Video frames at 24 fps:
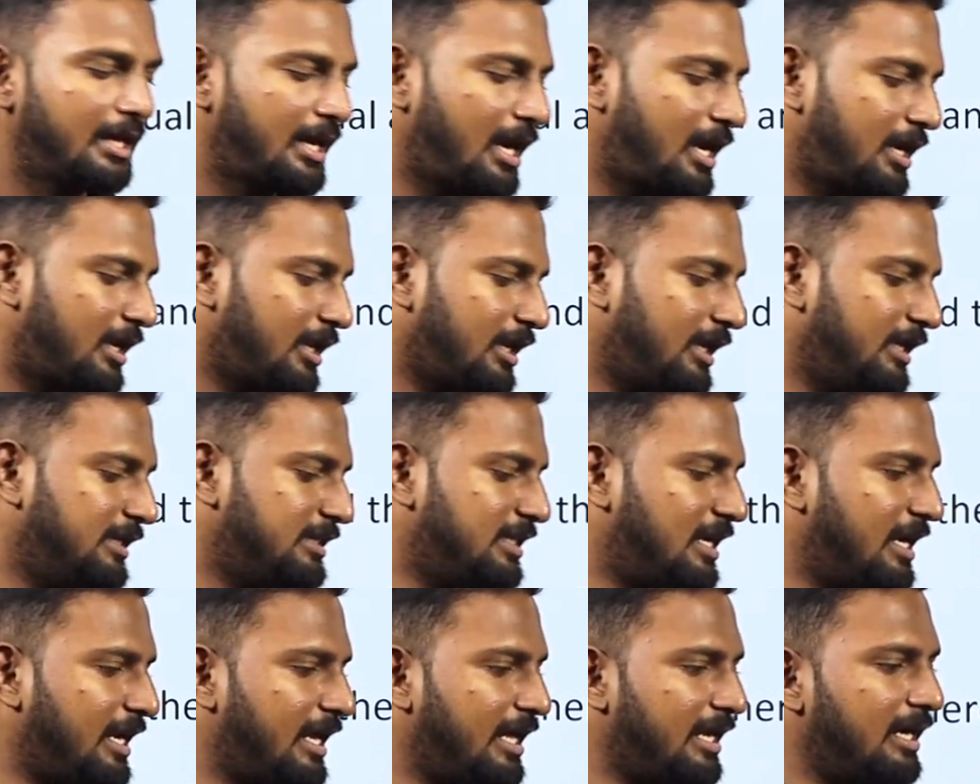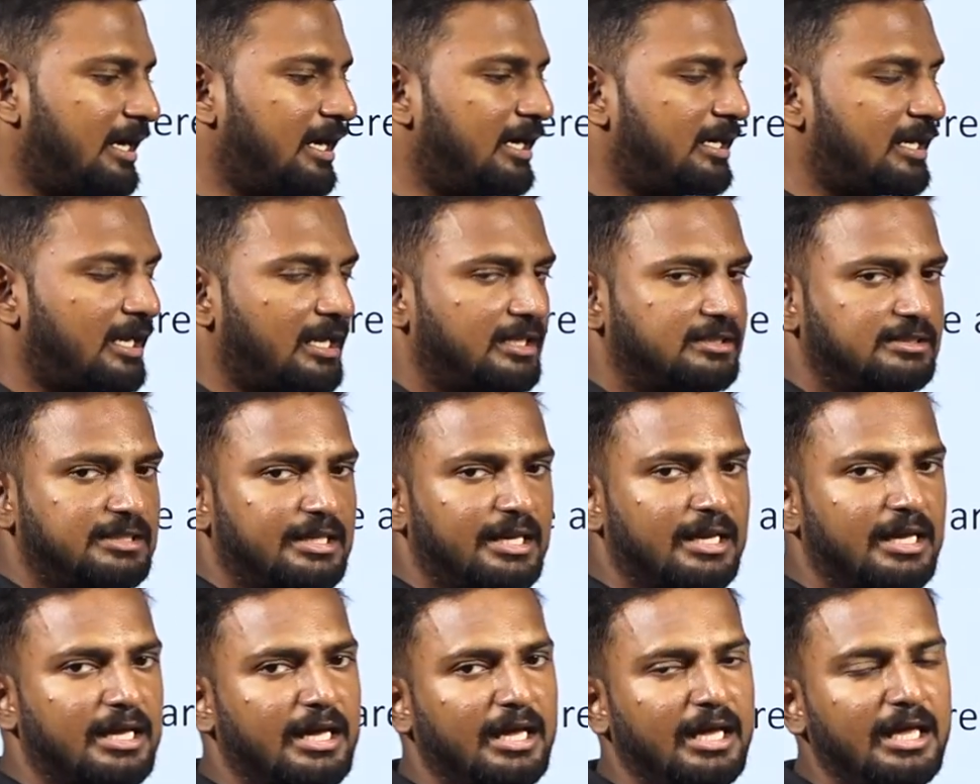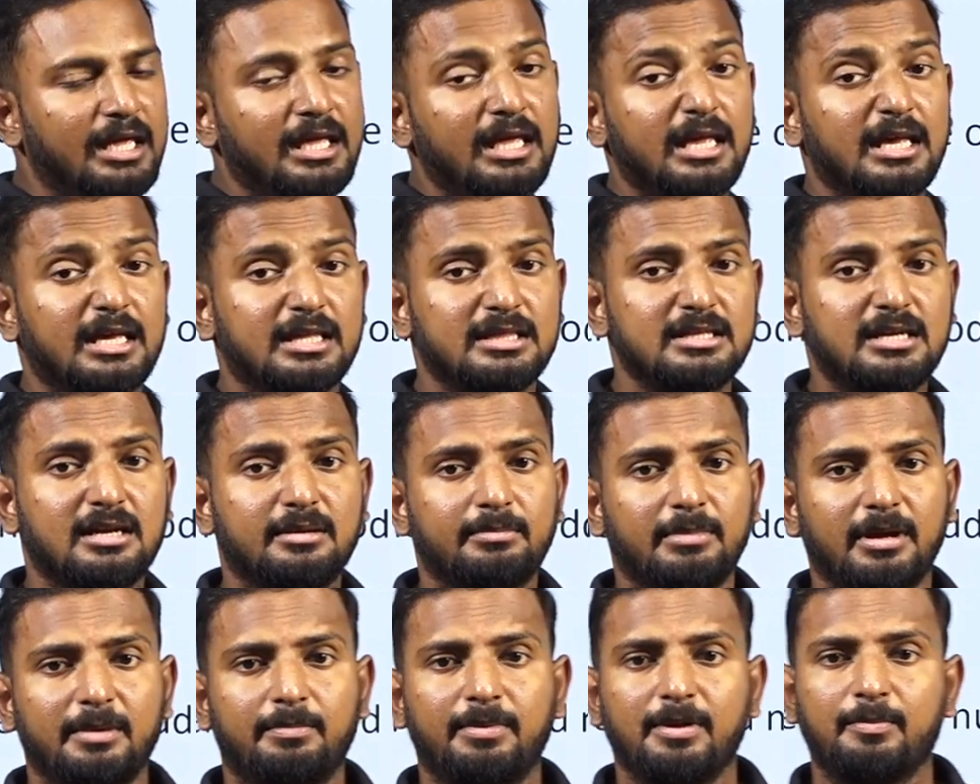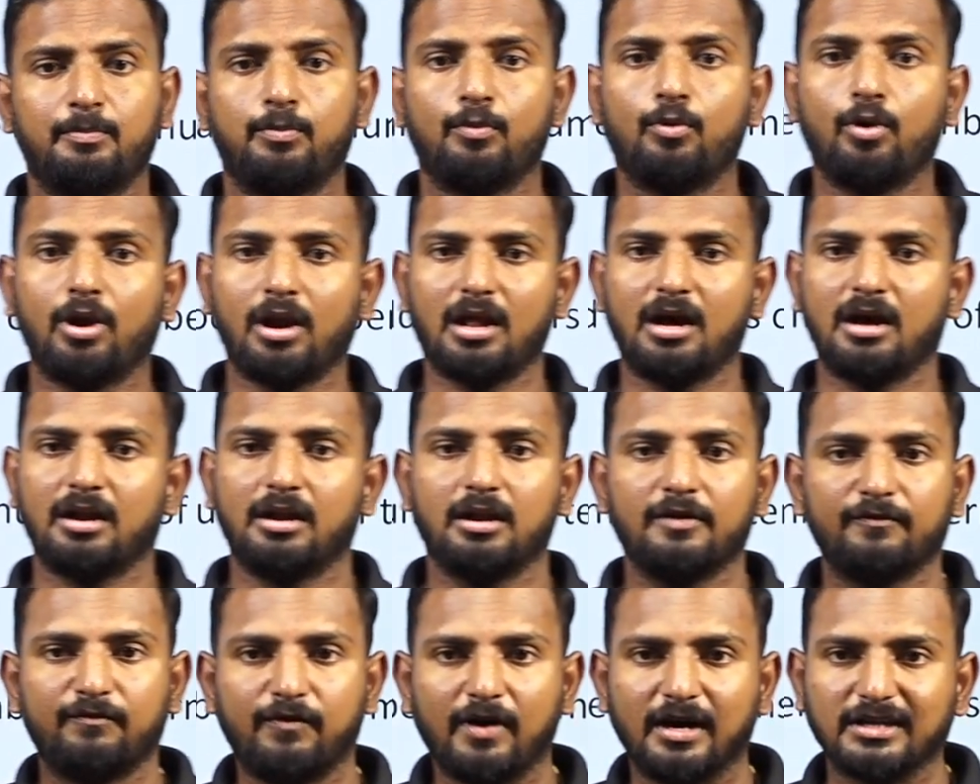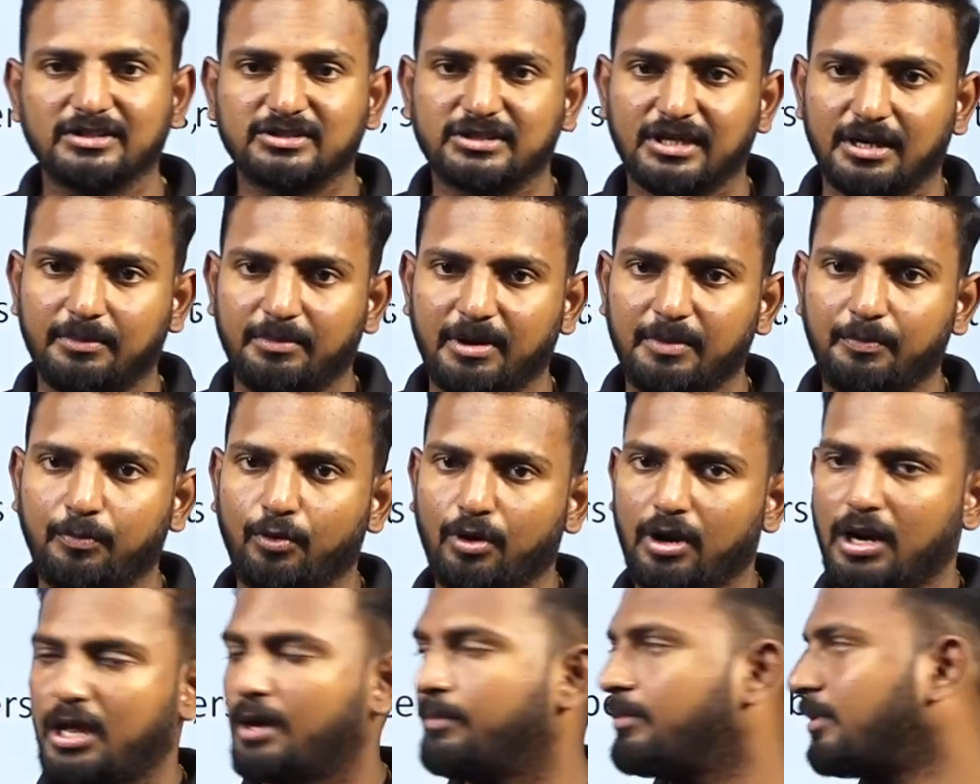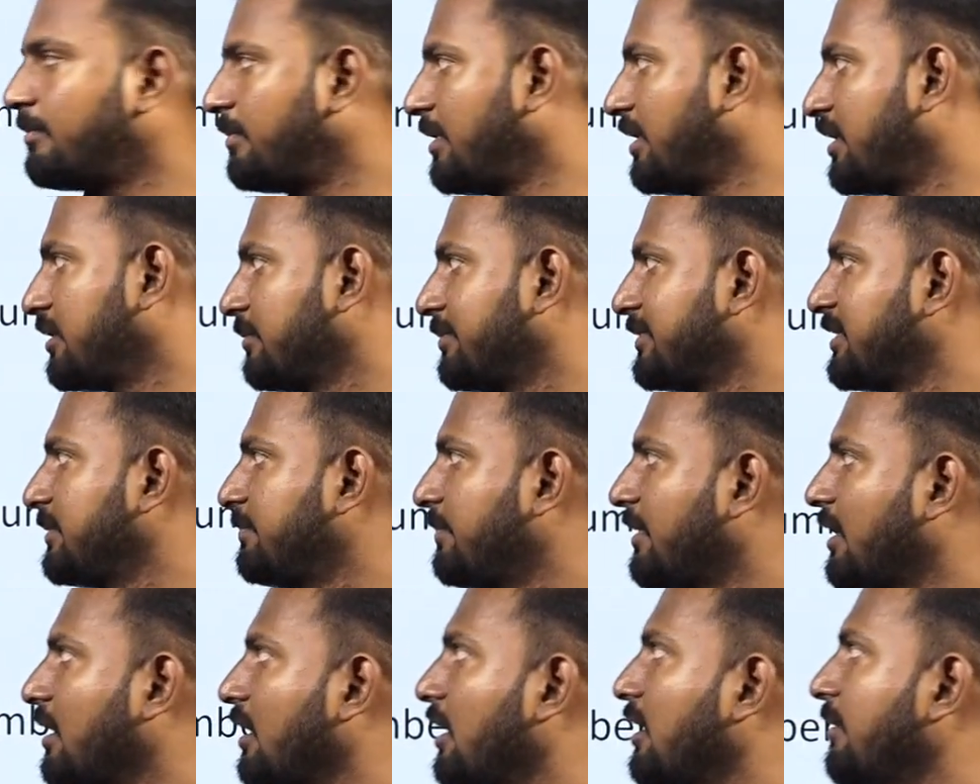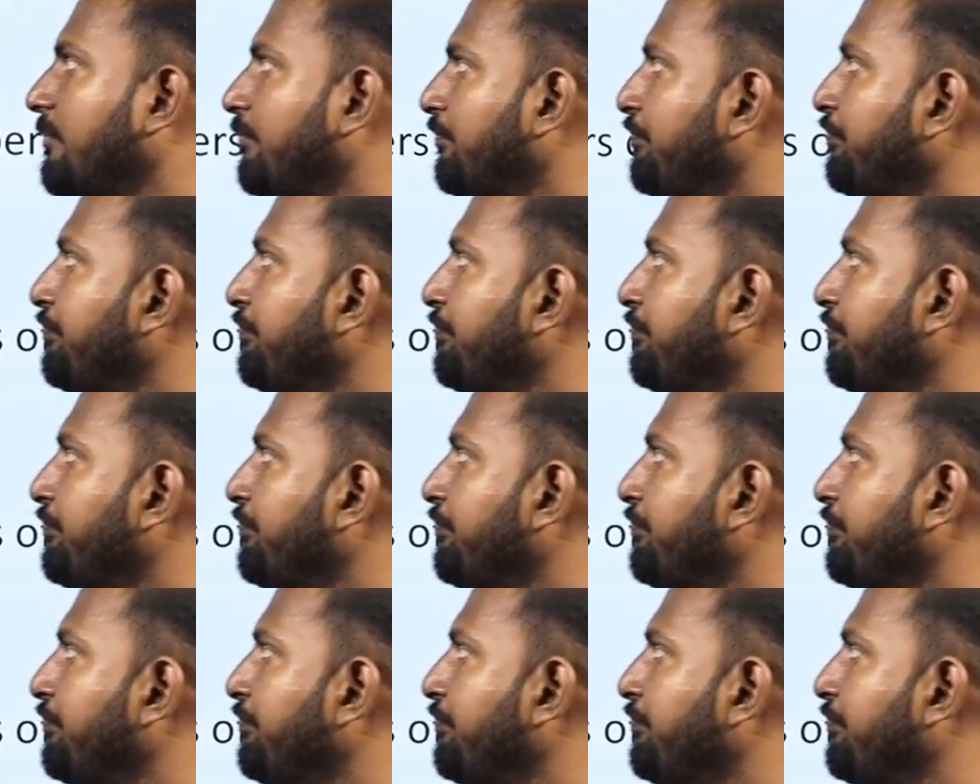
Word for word: ரைட் இதில் என்னென்ன ட்ரிக்ஸ் இருக்குது இதில் நம்ம எப்படி போடலாம் இன்னும் ஃபாஸ்ட்டாக எப்படி போடலாம் அப்படின்றத பற்றி பார்க்கலாம்